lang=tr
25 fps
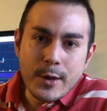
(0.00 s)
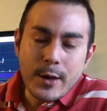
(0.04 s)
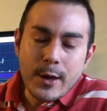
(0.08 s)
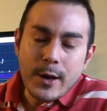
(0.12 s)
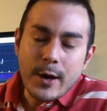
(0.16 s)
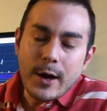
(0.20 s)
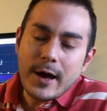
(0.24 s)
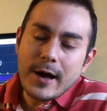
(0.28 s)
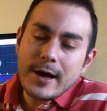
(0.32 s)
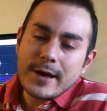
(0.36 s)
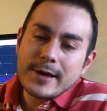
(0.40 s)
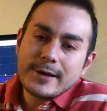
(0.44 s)

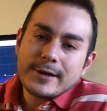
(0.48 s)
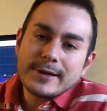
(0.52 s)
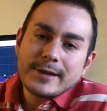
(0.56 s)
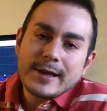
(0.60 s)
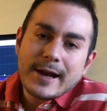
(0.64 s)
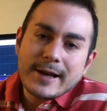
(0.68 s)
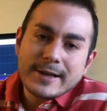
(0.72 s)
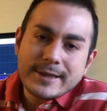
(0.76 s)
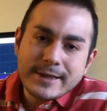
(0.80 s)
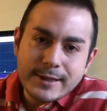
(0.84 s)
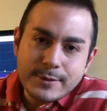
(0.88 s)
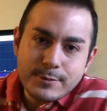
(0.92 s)
Hayır
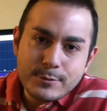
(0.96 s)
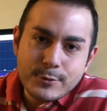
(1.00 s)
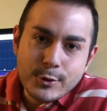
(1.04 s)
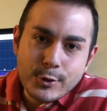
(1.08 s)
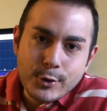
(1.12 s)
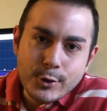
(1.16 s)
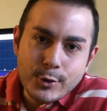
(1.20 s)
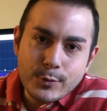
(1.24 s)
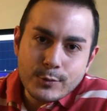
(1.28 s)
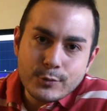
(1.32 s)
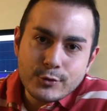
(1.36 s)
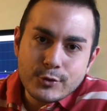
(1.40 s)
dert
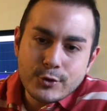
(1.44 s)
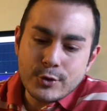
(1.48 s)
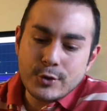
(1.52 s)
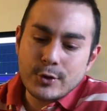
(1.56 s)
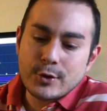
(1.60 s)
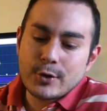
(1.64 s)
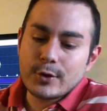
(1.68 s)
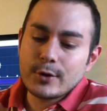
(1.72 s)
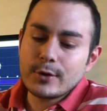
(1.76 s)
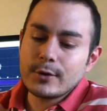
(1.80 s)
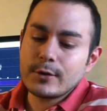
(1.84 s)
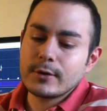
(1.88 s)
etmiyorum.
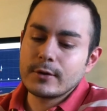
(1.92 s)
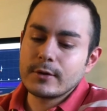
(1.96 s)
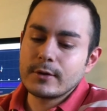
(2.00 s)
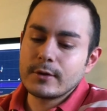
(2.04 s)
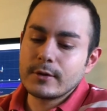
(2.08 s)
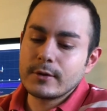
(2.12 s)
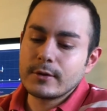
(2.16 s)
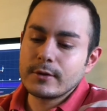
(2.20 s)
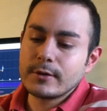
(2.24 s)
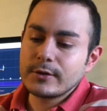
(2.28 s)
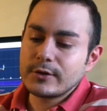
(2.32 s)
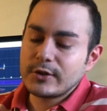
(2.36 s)
Çünkü
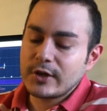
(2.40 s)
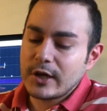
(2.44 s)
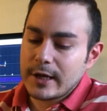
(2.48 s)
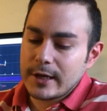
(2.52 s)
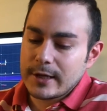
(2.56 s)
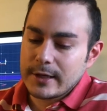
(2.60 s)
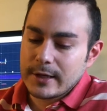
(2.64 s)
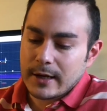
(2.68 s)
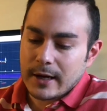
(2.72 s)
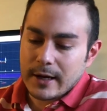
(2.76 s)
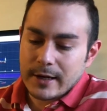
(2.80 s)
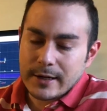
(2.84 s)
e,
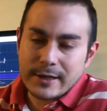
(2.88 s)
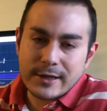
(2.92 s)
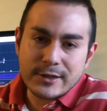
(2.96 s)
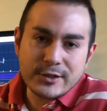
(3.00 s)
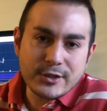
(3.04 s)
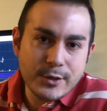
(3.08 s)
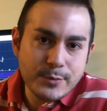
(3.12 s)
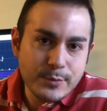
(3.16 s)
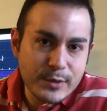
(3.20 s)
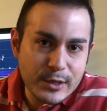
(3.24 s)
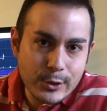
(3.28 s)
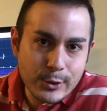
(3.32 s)
şey
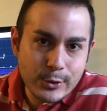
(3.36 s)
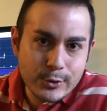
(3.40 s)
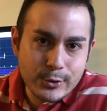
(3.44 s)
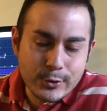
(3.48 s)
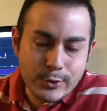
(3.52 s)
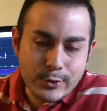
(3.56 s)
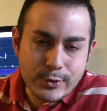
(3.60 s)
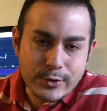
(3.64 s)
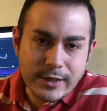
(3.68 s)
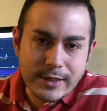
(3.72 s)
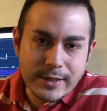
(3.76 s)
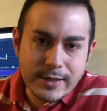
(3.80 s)
arkadaşlar
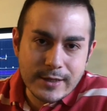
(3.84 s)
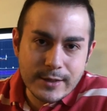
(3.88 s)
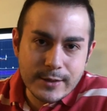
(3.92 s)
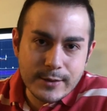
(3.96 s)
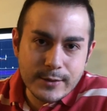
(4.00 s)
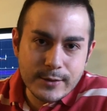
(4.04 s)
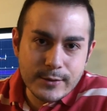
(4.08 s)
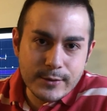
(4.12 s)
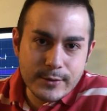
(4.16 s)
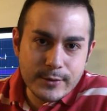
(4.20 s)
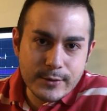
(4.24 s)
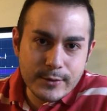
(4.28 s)
biliyorsunuz hani
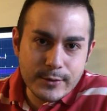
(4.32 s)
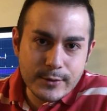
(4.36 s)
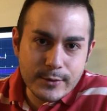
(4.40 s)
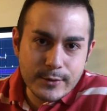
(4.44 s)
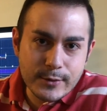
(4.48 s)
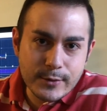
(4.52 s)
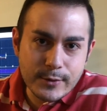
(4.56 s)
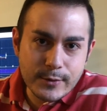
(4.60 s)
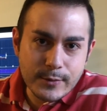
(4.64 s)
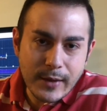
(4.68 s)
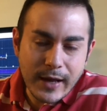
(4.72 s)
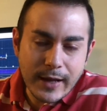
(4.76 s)
e,
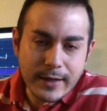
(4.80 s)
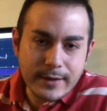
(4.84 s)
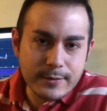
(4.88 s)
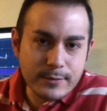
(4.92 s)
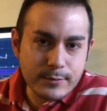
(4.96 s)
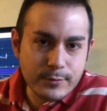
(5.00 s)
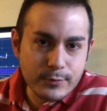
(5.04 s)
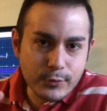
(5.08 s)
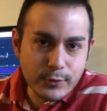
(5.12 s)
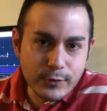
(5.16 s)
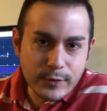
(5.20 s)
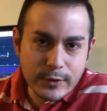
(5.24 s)
ben
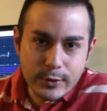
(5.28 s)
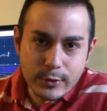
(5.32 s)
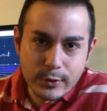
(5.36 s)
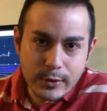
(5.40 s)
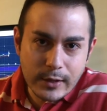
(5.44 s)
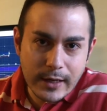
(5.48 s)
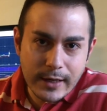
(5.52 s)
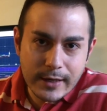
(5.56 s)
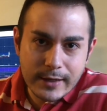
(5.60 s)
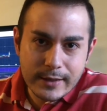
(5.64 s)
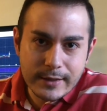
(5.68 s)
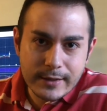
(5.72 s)
bu
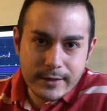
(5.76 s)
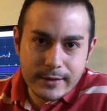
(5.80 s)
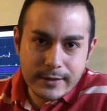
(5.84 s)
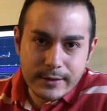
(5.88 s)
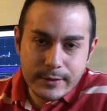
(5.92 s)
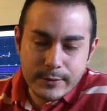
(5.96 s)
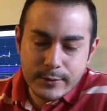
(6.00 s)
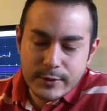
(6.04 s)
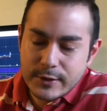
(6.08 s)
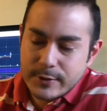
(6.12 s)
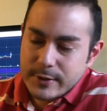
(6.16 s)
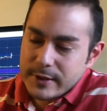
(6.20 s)

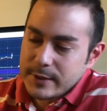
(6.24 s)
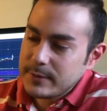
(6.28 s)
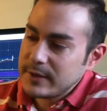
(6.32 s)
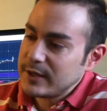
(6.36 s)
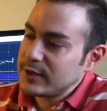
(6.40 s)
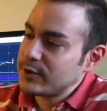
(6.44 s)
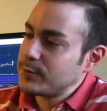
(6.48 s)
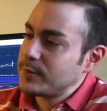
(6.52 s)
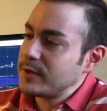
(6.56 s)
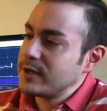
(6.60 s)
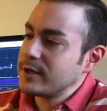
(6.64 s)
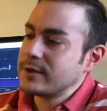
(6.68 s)
videolarda benim
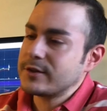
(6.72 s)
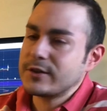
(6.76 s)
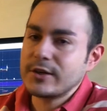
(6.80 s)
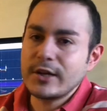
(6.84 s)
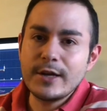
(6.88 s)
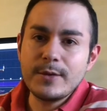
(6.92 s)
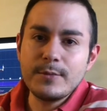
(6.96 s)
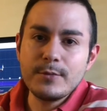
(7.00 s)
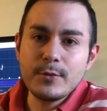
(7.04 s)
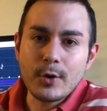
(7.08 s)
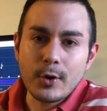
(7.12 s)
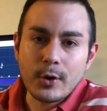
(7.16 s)
hiçbir
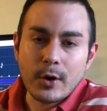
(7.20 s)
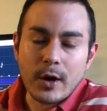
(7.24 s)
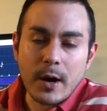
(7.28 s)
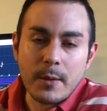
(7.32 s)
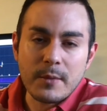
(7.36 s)
şeyim yok.